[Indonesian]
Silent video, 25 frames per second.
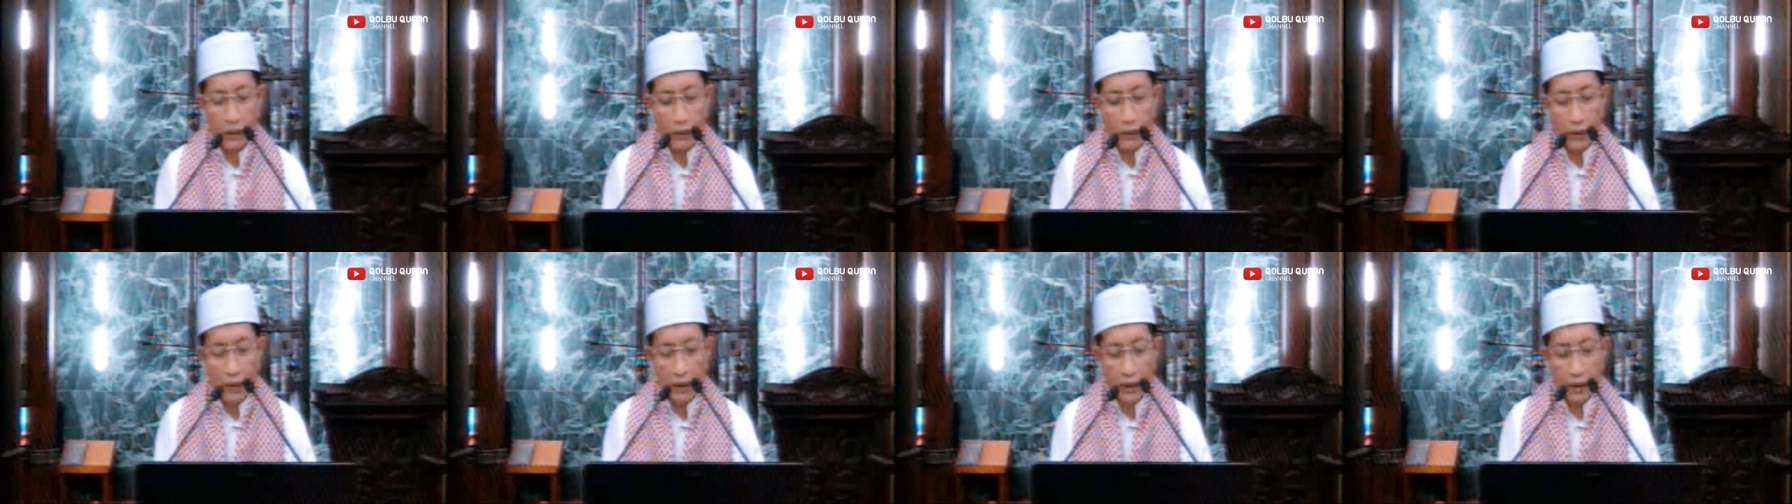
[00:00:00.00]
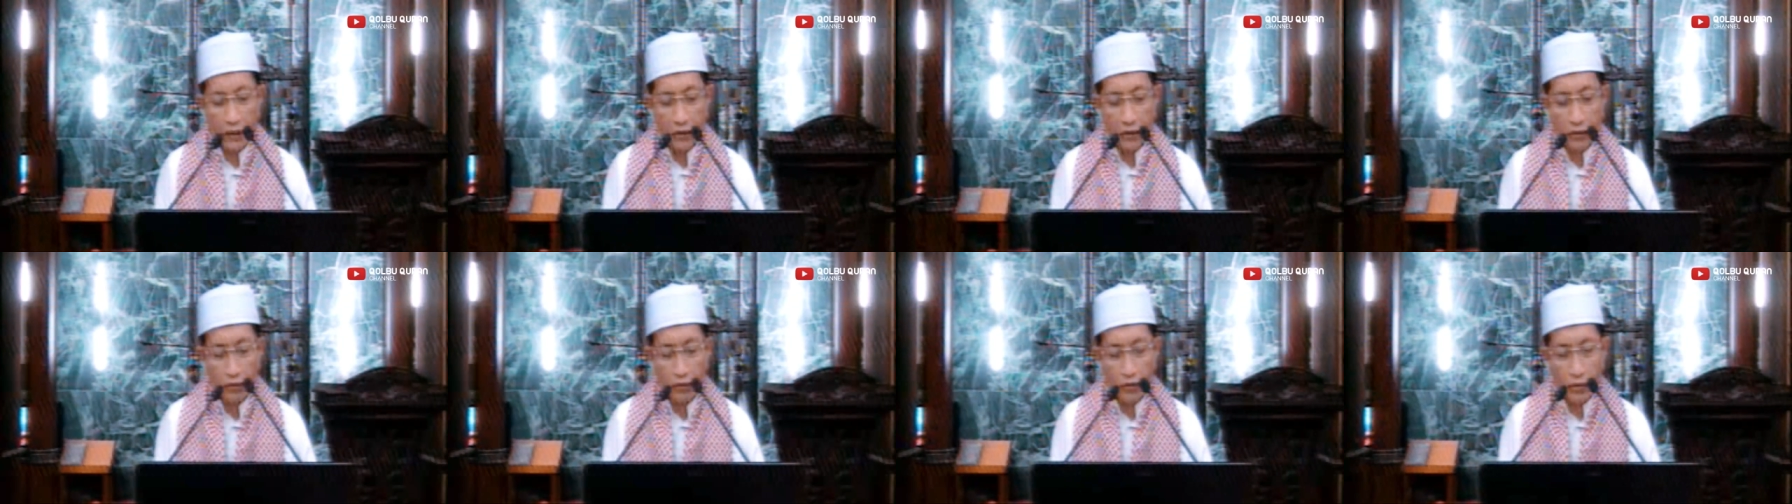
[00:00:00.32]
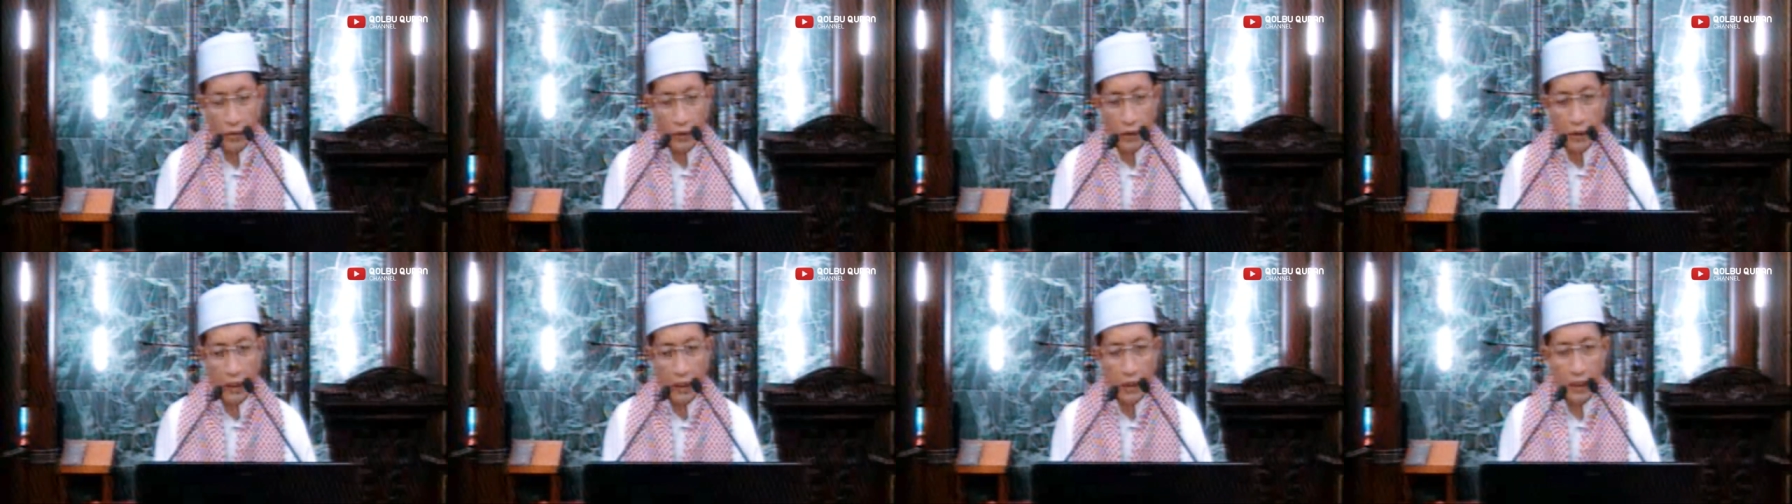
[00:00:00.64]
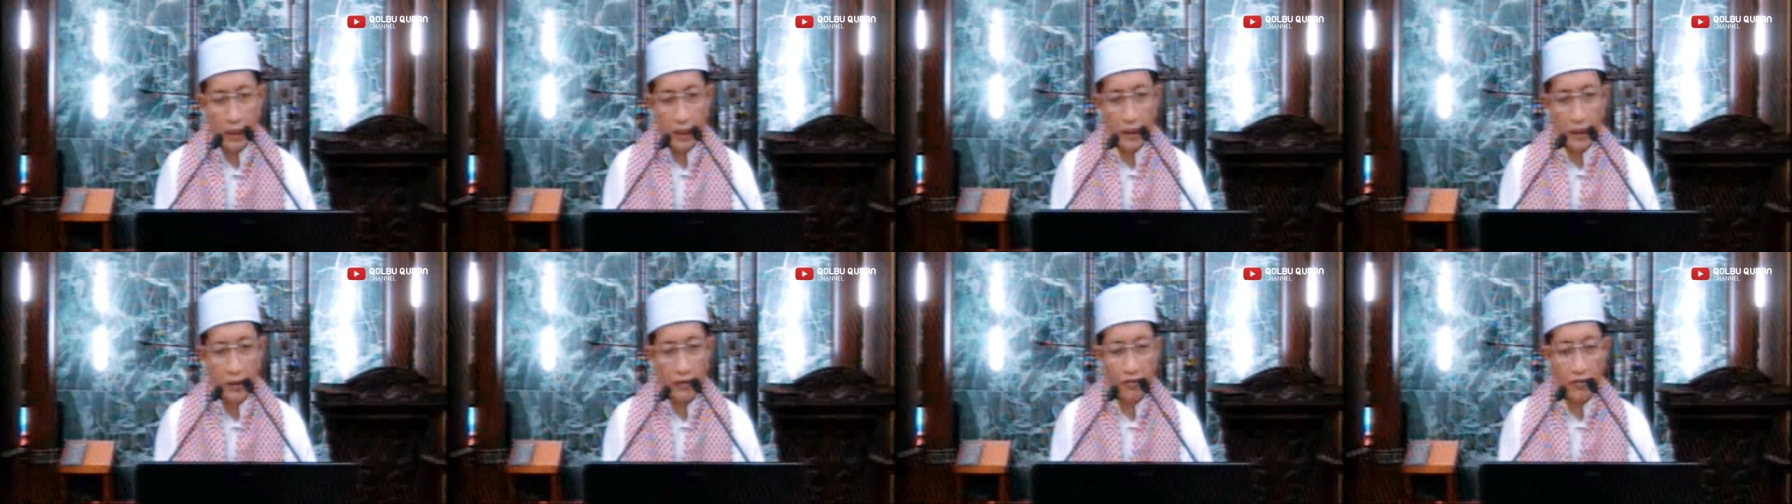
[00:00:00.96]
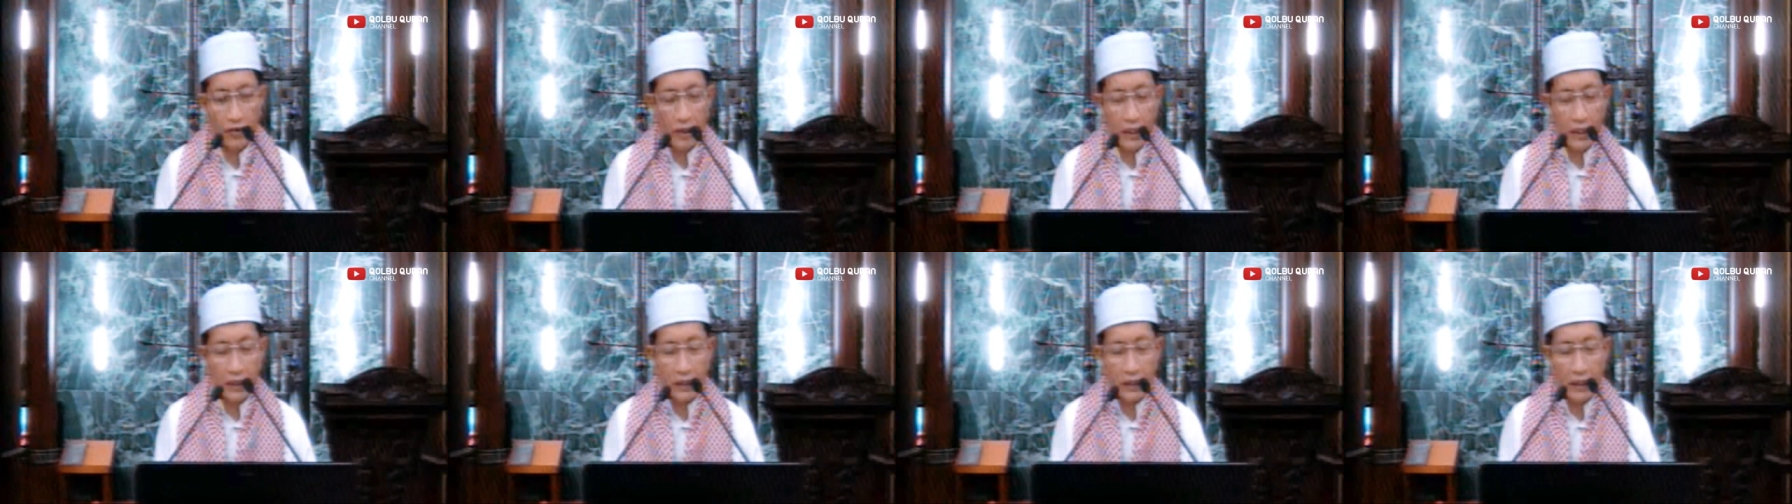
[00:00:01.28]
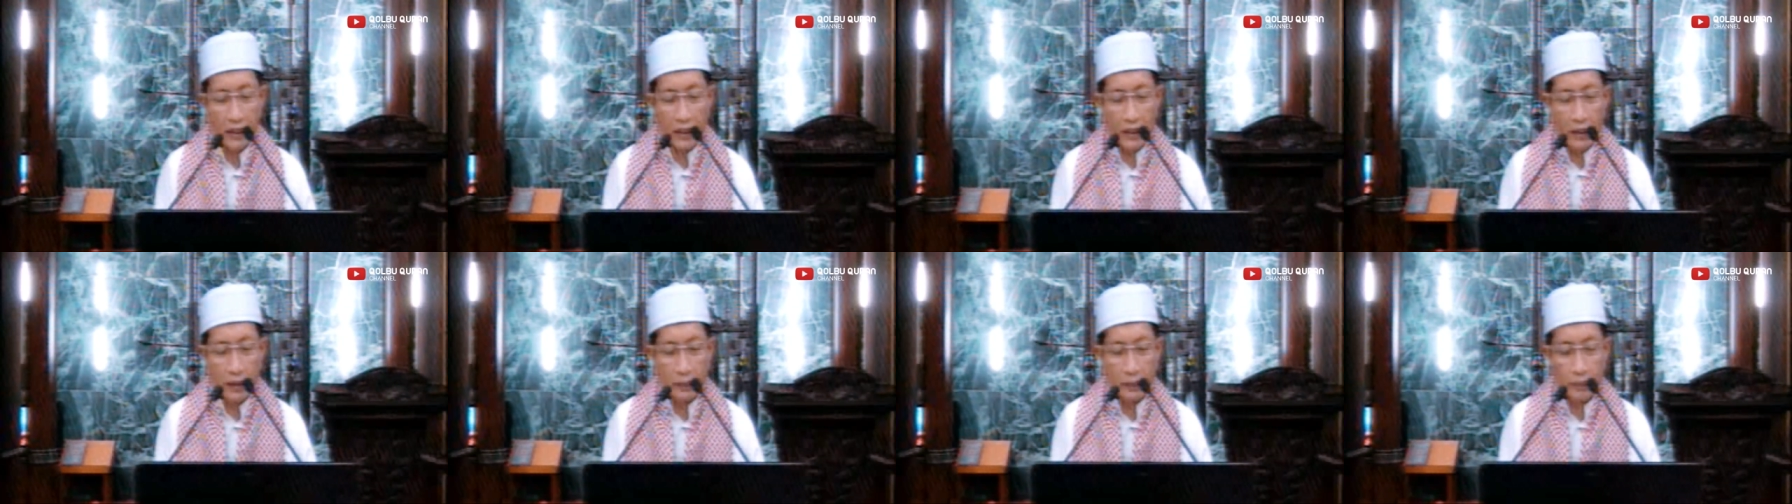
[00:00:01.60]
kulli natin salih.
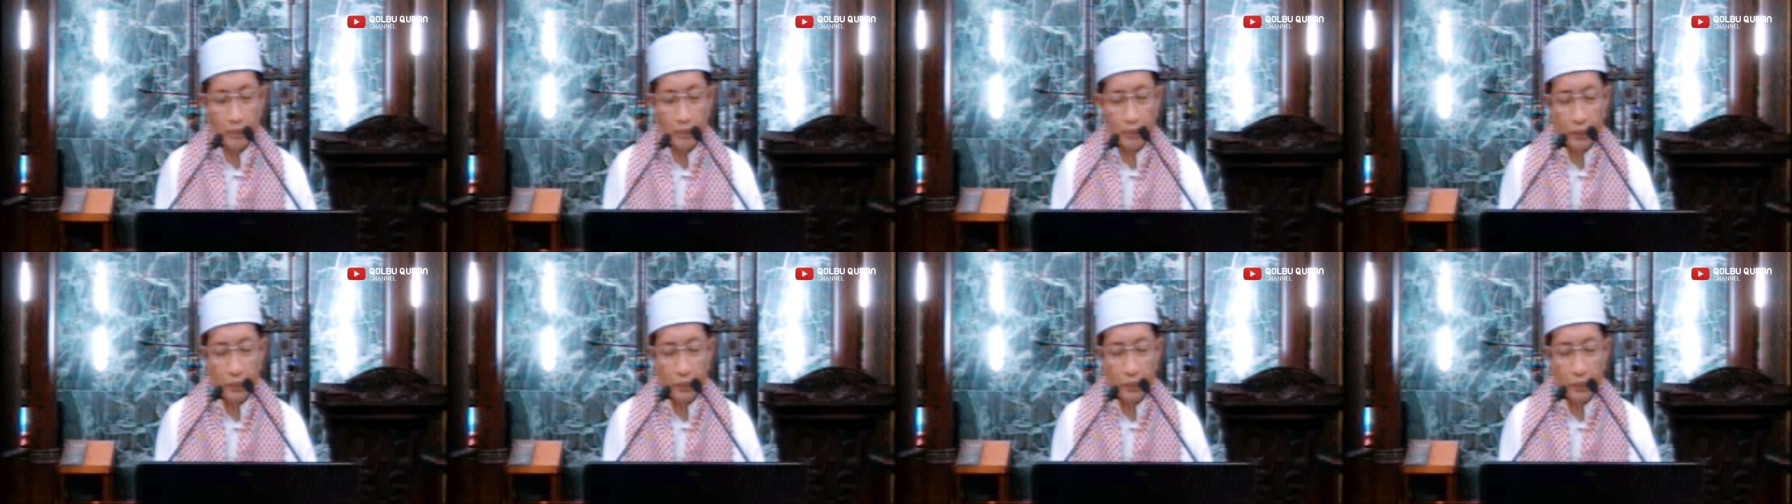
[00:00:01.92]
Al-Fatihah.